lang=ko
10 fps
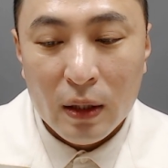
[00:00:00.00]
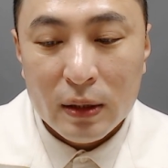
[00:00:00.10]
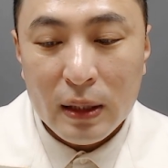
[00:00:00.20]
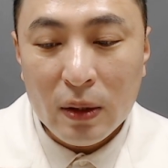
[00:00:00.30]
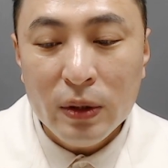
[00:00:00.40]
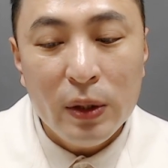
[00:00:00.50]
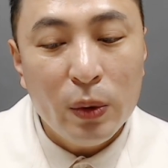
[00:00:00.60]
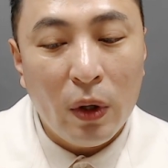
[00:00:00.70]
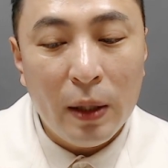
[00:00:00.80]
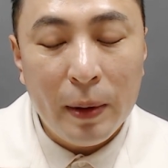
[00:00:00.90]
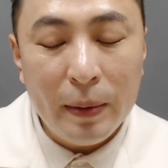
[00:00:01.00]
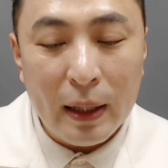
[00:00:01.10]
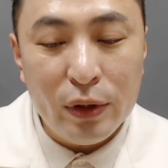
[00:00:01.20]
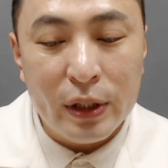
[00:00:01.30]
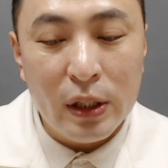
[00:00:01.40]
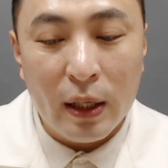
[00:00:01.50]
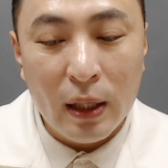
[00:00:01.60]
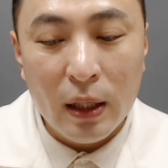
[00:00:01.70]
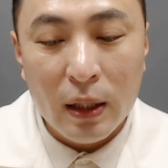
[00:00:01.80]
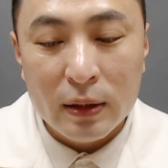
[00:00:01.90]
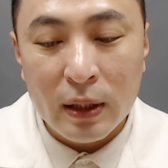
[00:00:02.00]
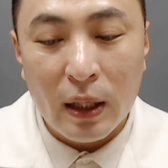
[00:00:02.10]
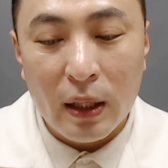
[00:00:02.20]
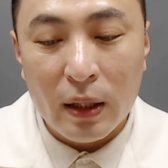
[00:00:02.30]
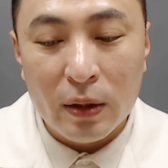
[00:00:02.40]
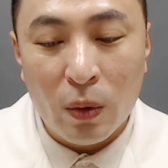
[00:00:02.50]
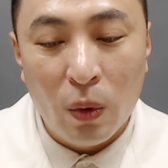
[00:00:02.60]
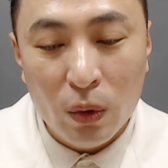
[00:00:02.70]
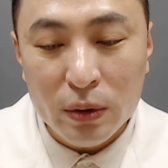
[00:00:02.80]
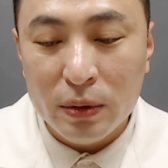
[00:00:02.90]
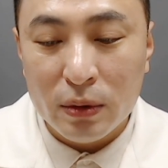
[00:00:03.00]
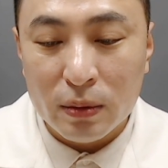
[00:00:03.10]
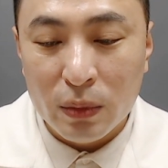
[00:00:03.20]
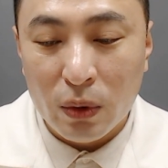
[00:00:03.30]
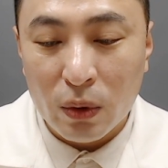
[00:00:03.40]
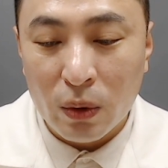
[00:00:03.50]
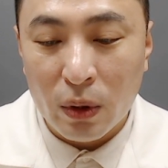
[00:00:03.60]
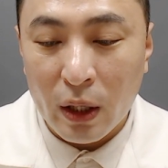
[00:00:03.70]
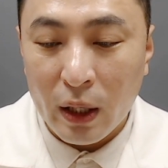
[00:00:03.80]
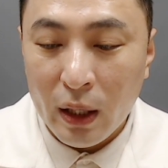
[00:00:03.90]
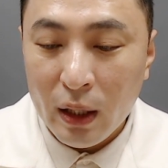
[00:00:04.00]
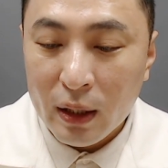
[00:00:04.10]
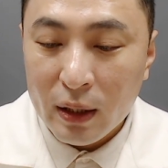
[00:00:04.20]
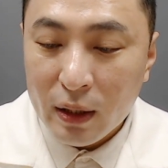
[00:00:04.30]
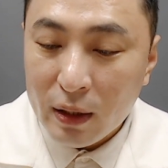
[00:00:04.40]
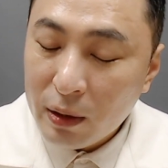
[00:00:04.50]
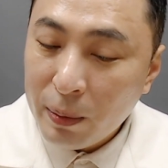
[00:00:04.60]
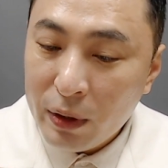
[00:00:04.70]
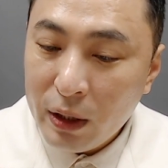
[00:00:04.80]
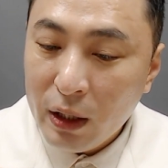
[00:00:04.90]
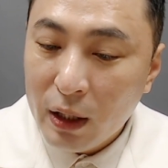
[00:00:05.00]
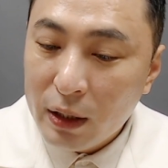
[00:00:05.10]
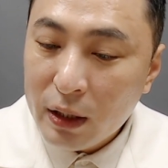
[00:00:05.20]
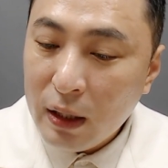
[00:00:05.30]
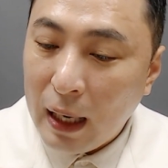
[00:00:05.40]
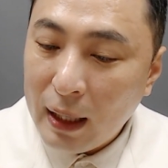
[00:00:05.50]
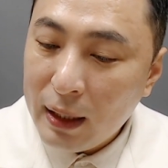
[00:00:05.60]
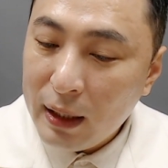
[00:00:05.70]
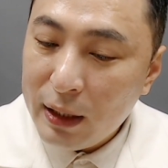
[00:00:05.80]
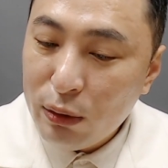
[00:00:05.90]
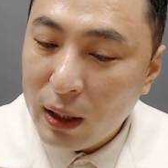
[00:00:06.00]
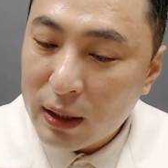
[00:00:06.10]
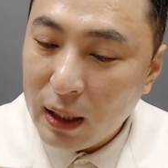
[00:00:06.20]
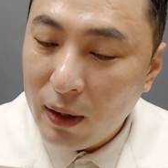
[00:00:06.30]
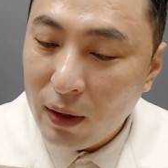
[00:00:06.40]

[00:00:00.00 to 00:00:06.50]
사건 기록 열람하면 알 수 있을래나? 예, 그거는 뭐 그렇게 특별히. 근데 그거 알아야 될 이유가 있을까요?